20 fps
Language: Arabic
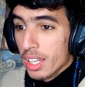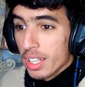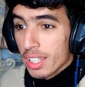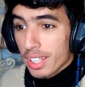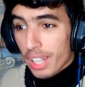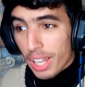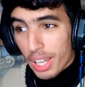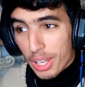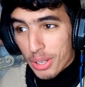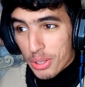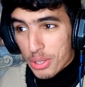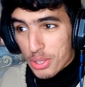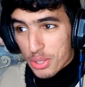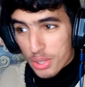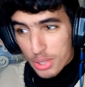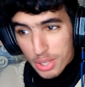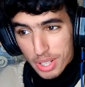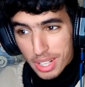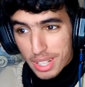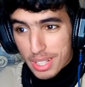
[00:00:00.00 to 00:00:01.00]
يا اخي
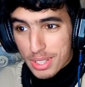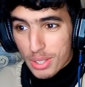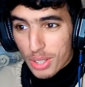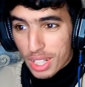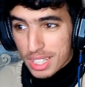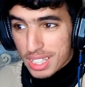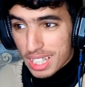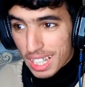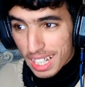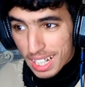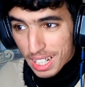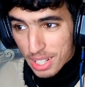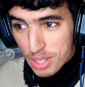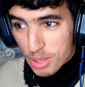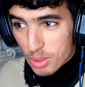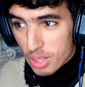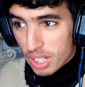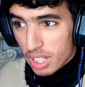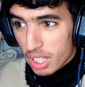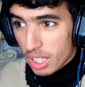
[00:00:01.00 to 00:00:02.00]
واش تحرش
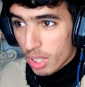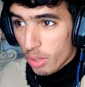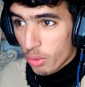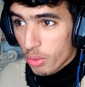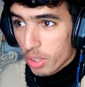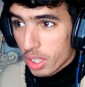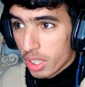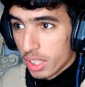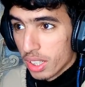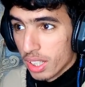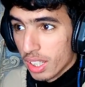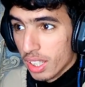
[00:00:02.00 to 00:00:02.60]
ولا كيفاه